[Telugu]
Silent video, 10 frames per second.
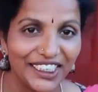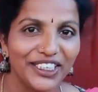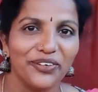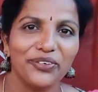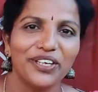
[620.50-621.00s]

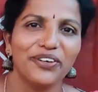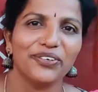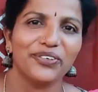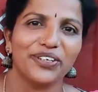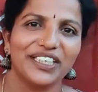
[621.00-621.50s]
అంతా ఉన్నాయి
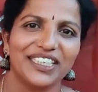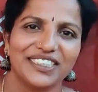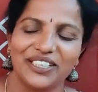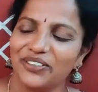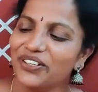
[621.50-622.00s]
ఒక్కొక్కటి
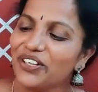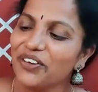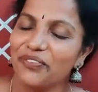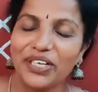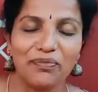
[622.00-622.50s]
అసలు
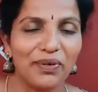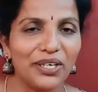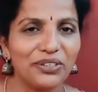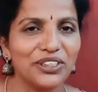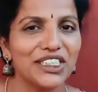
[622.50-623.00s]
వీటి
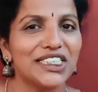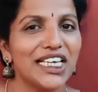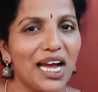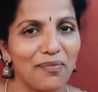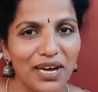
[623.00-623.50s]
పేరు వచ్చేసి
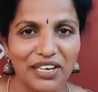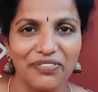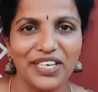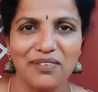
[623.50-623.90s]
అమాల్ఫీ